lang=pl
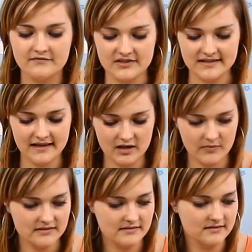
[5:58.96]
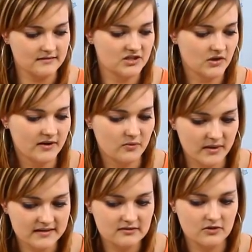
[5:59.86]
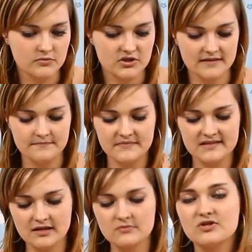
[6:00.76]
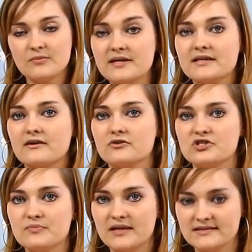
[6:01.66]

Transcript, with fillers: Wszystkie elementy działają bardzo dobrze, są z dobrej jakości